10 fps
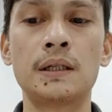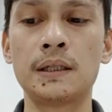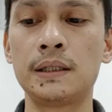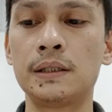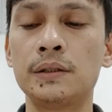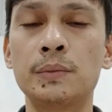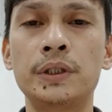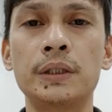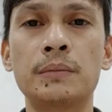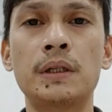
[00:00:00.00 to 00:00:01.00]
Hi, good
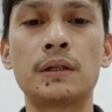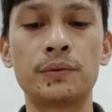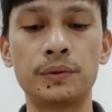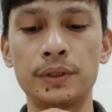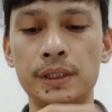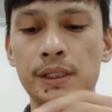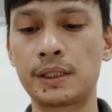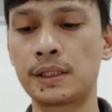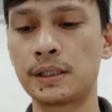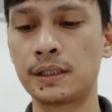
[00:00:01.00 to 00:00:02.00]
morning mga
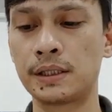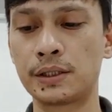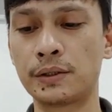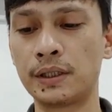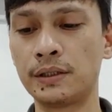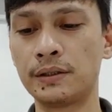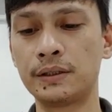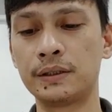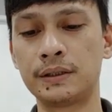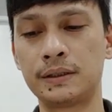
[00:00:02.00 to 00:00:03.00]
boys. Sa so, ngayon,